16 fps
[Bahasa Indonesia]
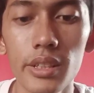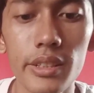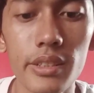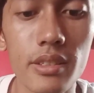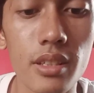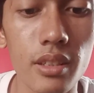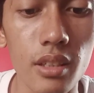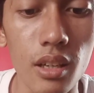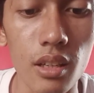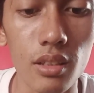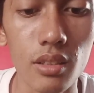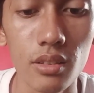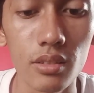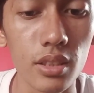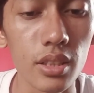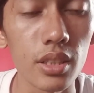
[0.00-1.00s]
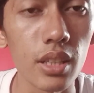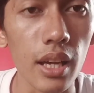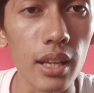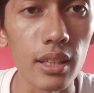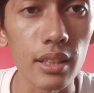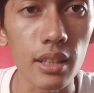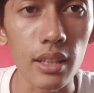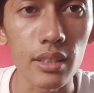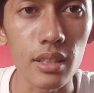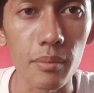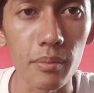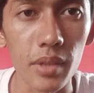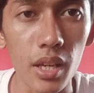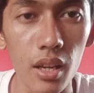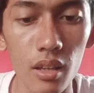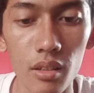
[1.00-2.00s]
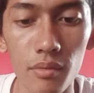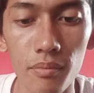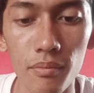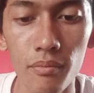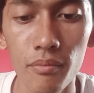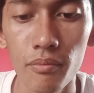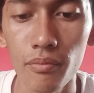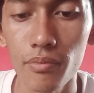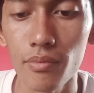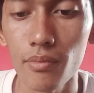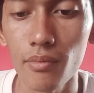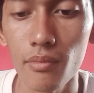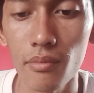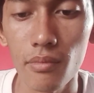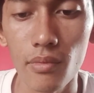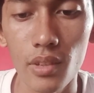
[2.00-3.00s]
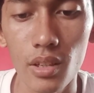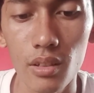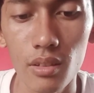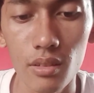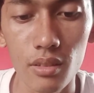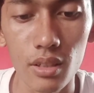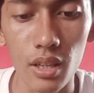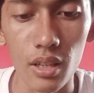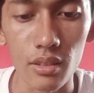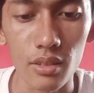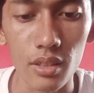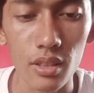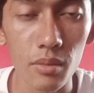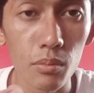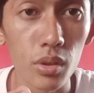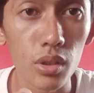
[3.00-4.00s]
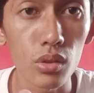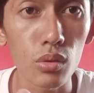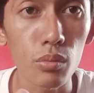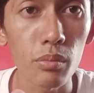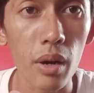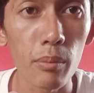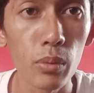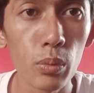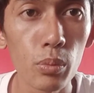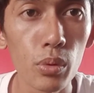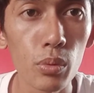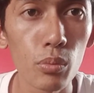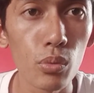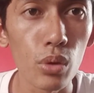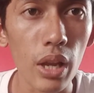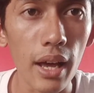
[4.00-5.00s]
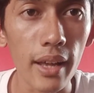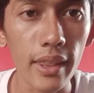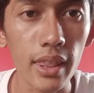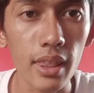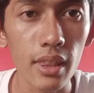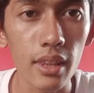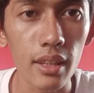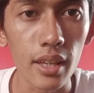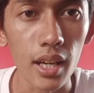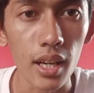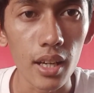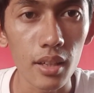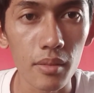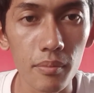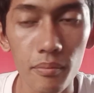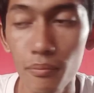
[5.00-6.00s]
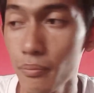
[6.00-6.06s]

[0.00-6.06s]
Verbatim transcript: licin ya jadi tidak ada tajamnya nah jadi bentuk bambu pun bulat ya